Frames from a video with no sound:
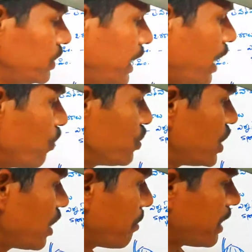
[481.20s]
ఎక్కడి నుంచి
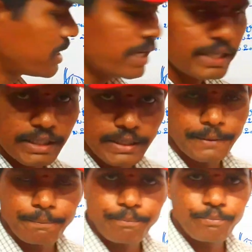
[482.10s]
ఏర్పడతాయి
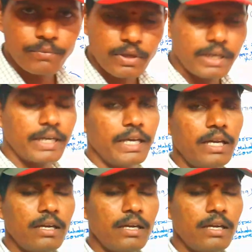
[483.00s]
అంటే